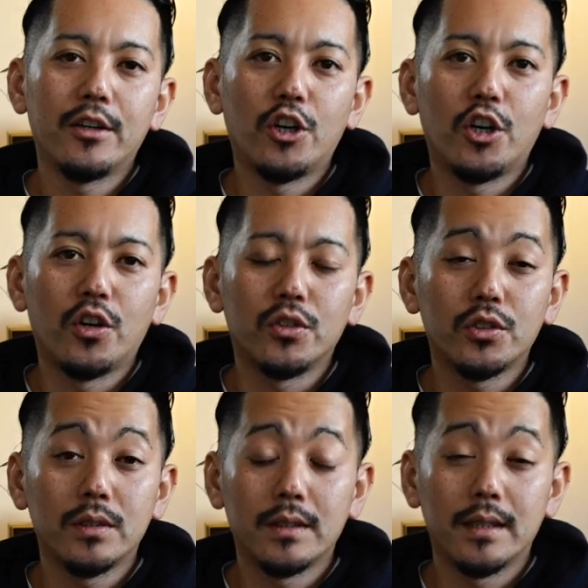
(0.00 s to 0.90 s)
ああの
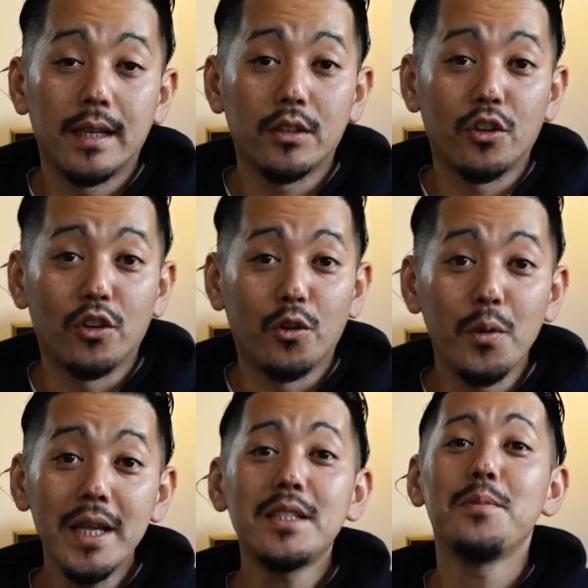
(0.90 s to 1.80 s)
えっ、ー、と、
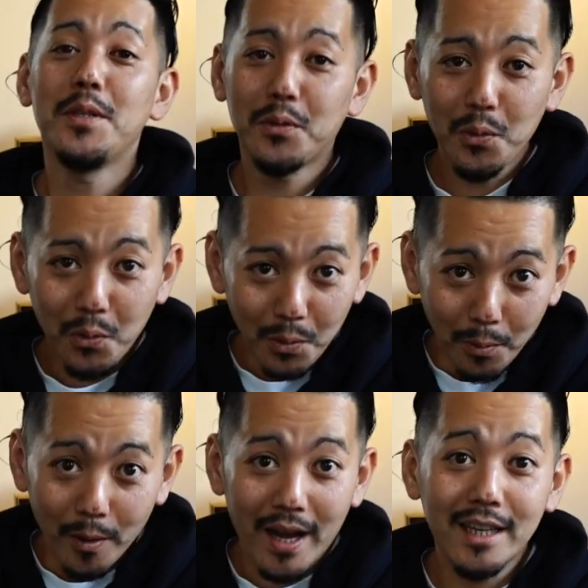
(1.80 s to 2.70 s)
お休みのところ
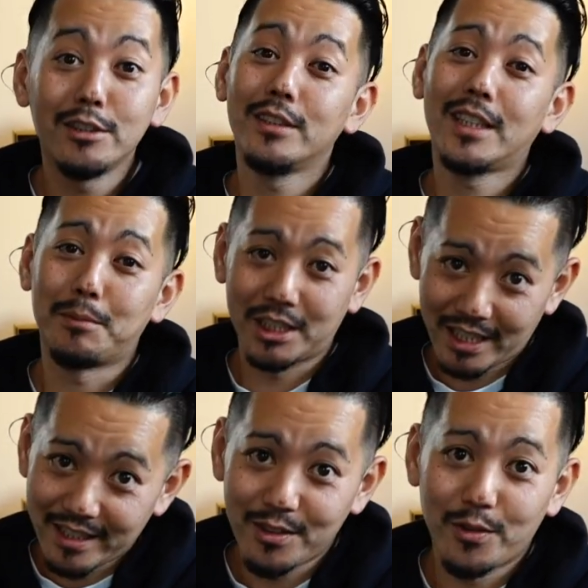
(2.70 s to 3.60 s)
もあるかもし
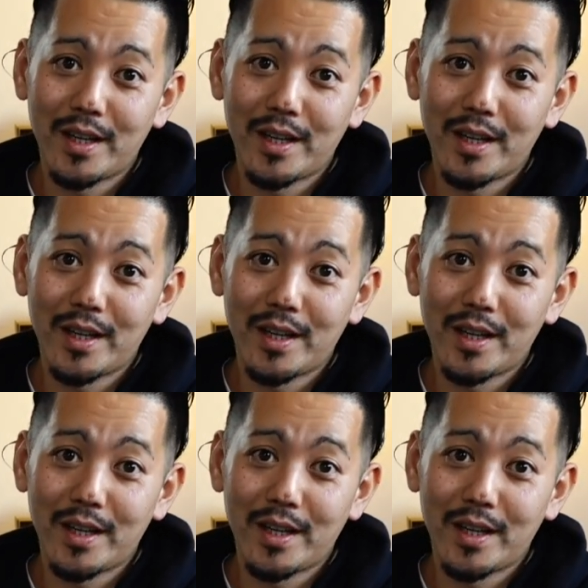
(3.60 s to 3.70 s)
れないですよ。